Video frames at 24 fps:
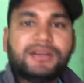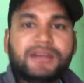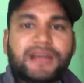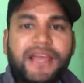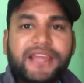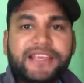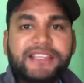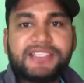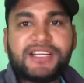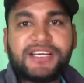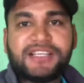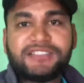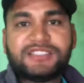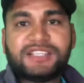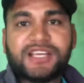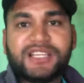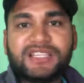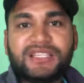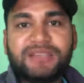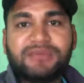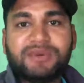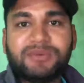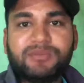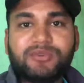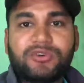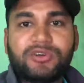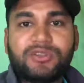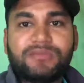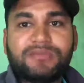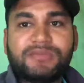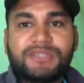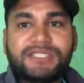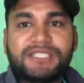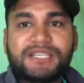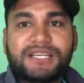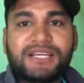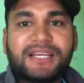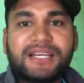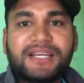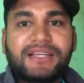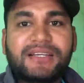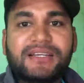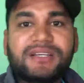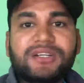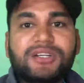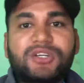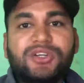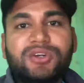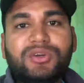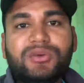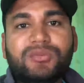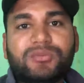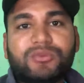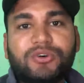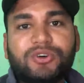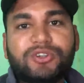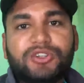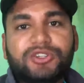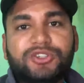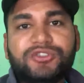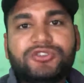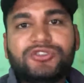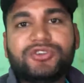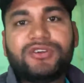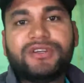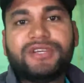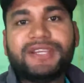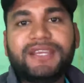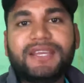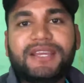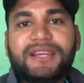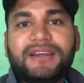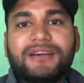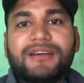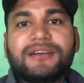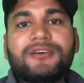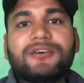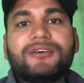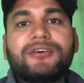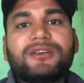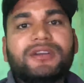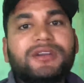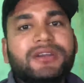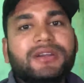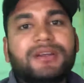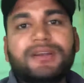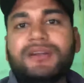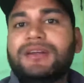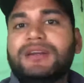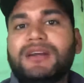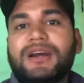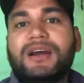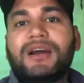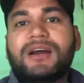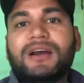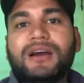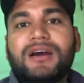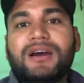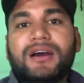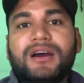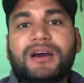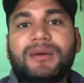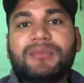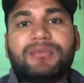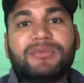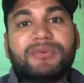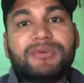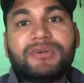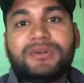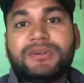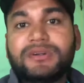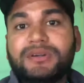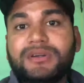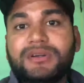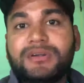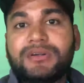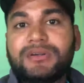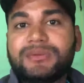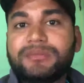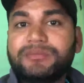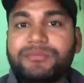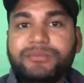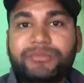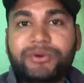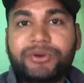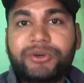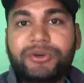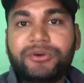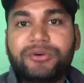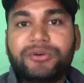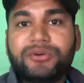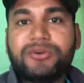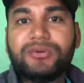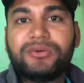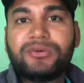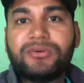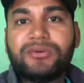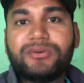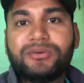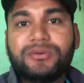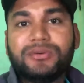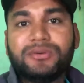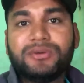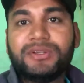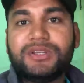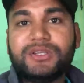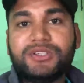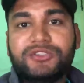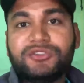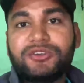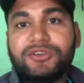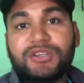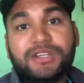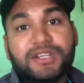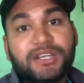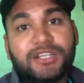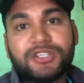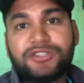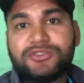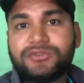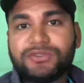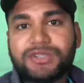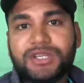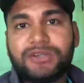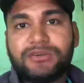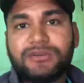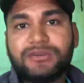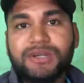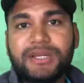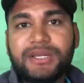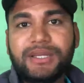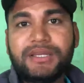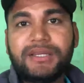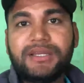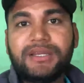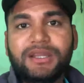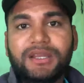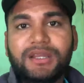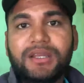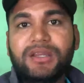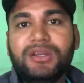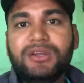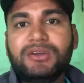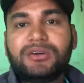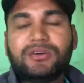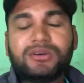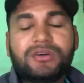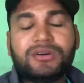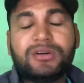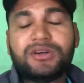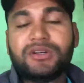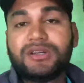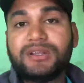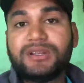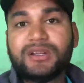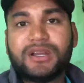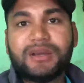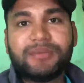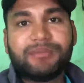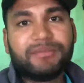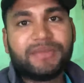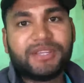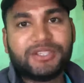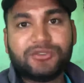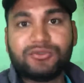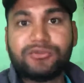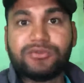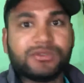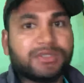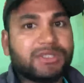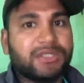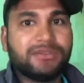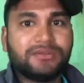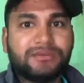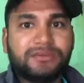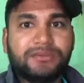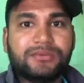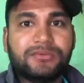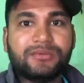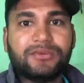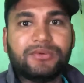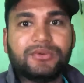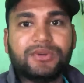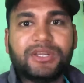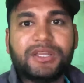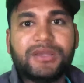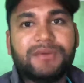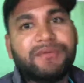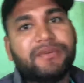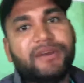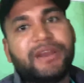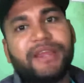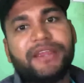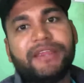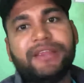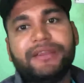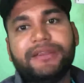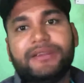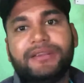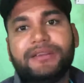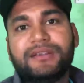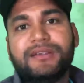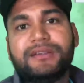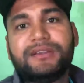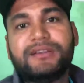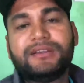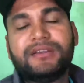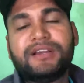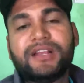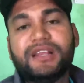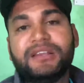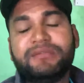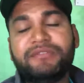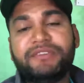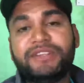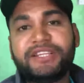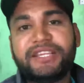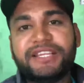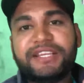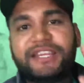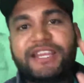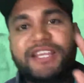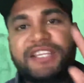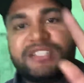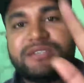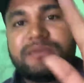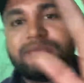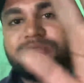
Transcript: प्राइज़ जाए शादी में बहुत मज़ा आया बहुत इन्जॉय किया और आप वीडियो को इन्जॉय कर चुके होंगे और अब मैं सोता हूँ ओके बाय कल मिलते हैं नेक्स्ट